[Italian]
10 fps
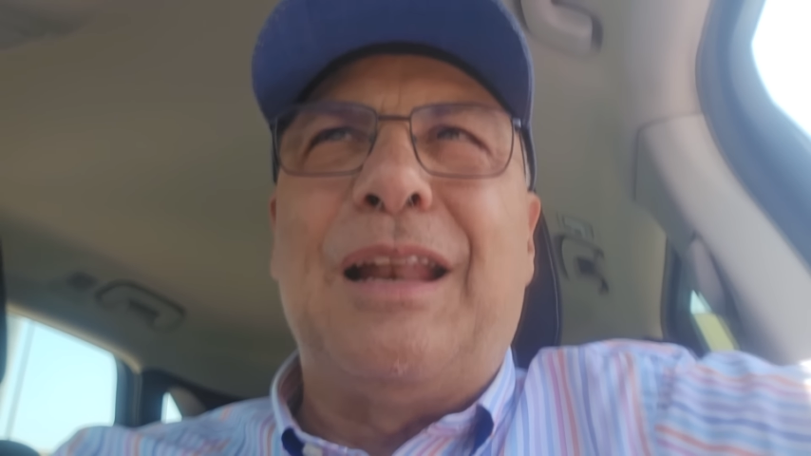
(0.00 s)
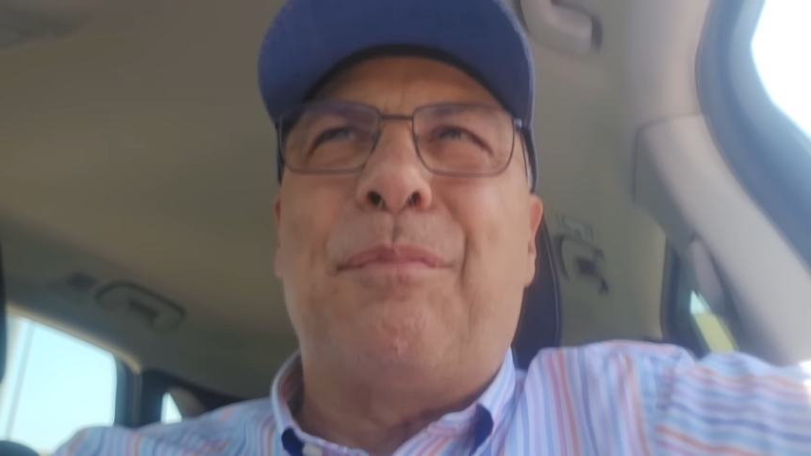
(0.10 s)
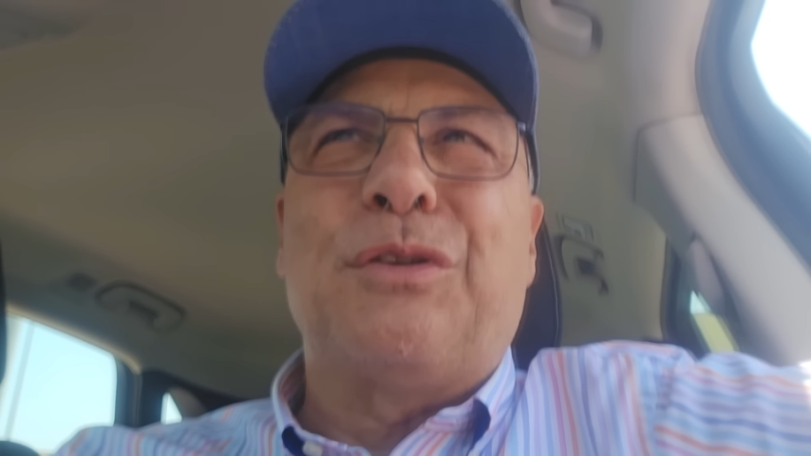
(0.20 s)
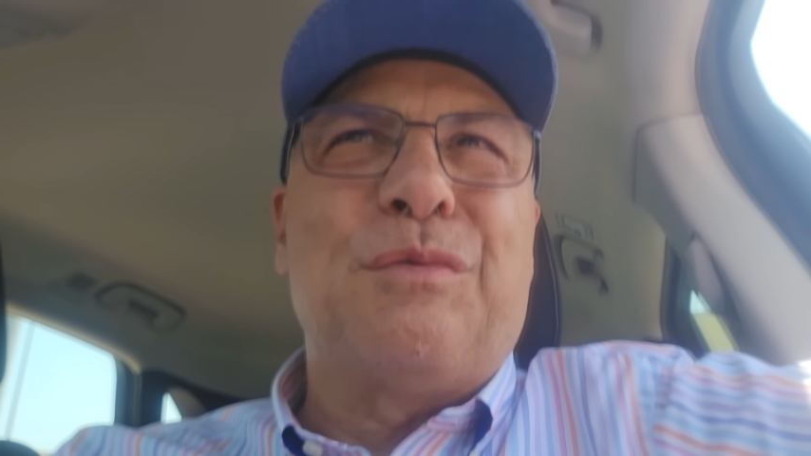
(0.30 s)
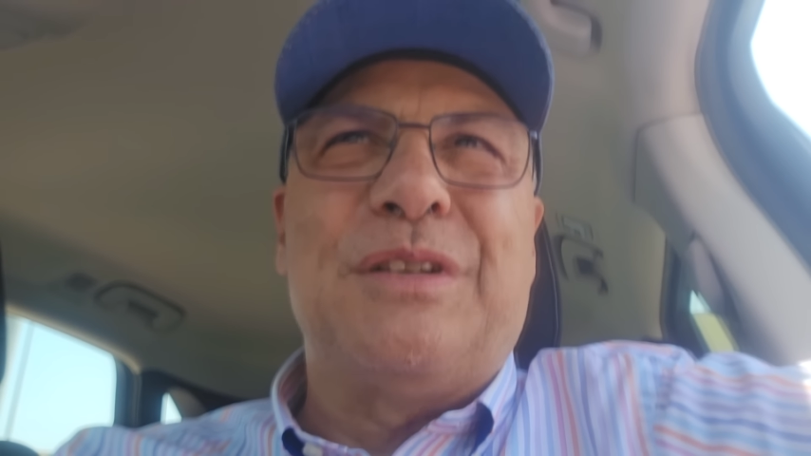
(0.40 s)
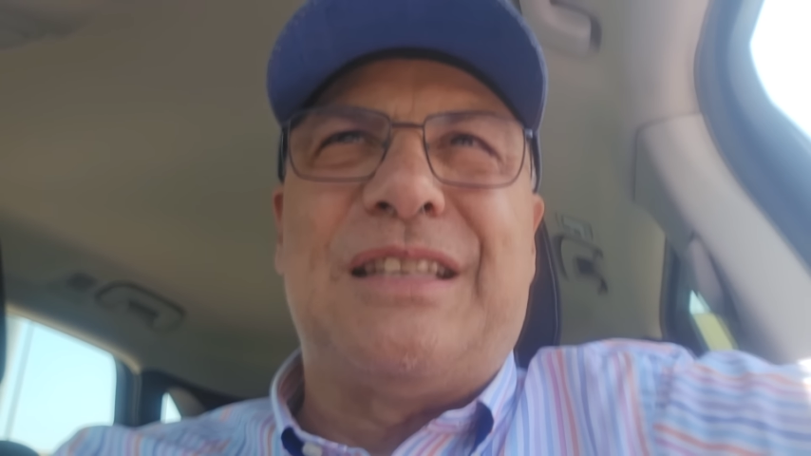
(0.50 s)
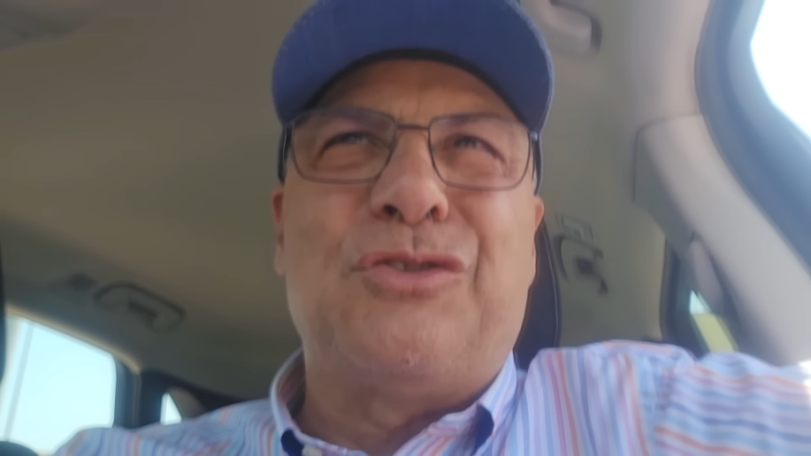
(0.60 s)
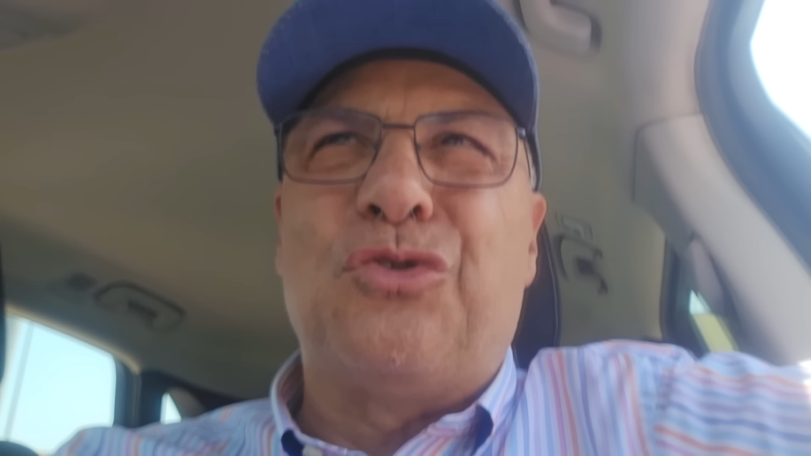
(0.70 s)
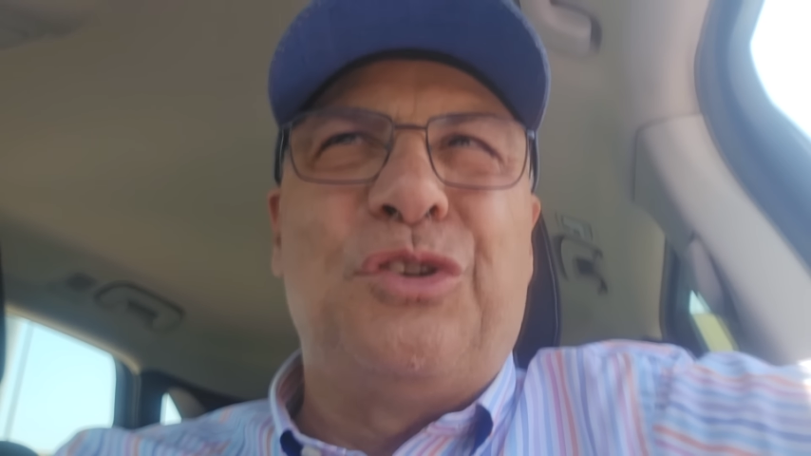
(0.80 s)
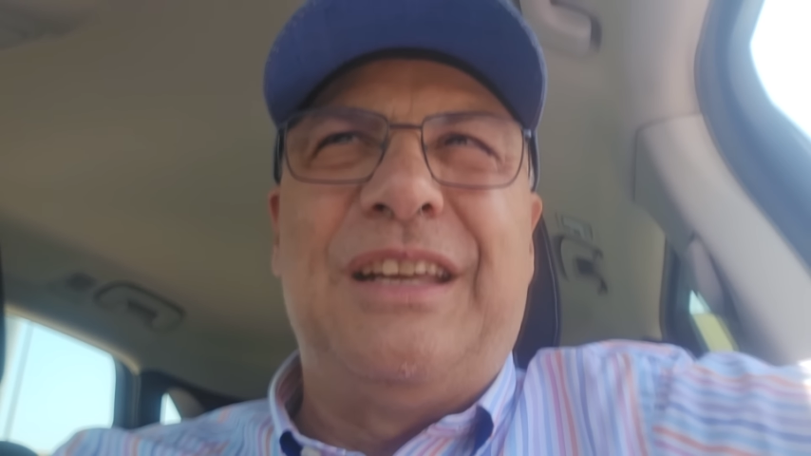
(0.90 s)
della prossima
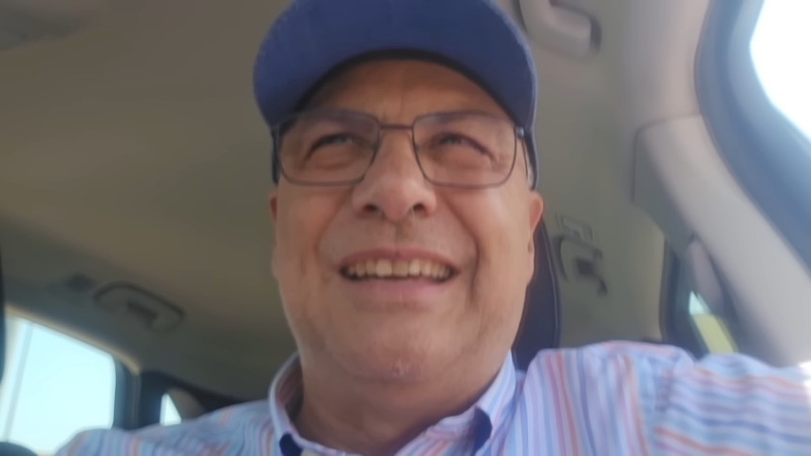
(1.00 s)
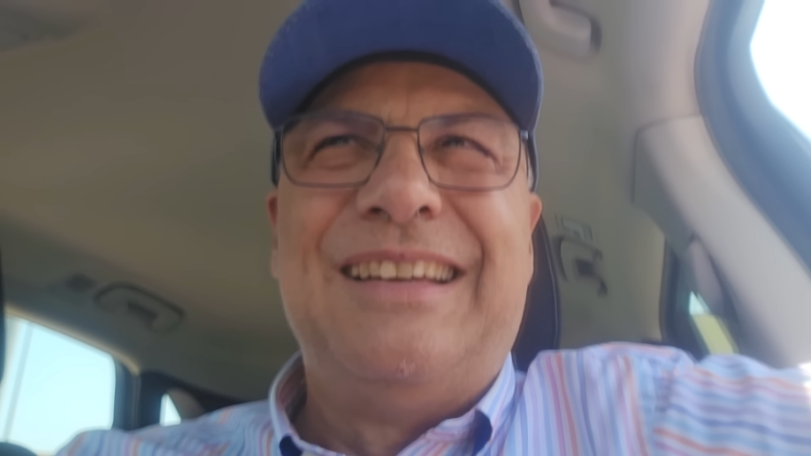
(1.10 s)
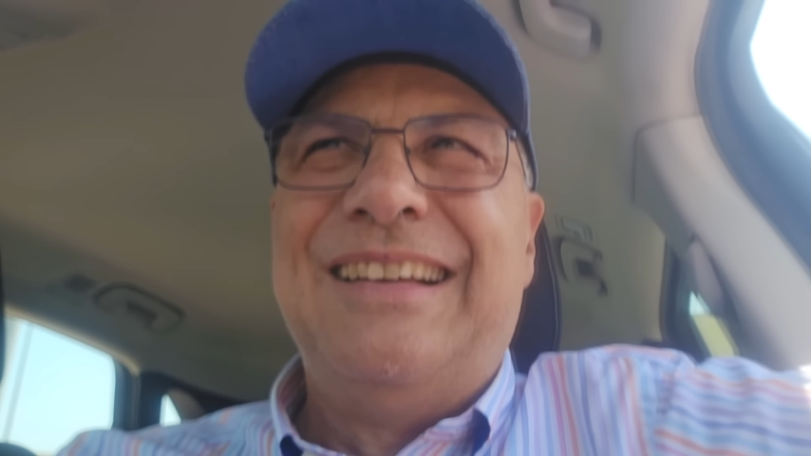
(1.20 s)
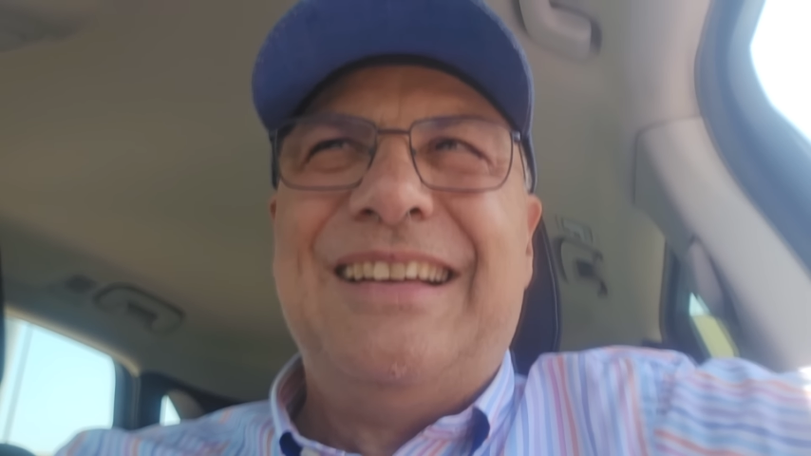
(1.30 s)
stagione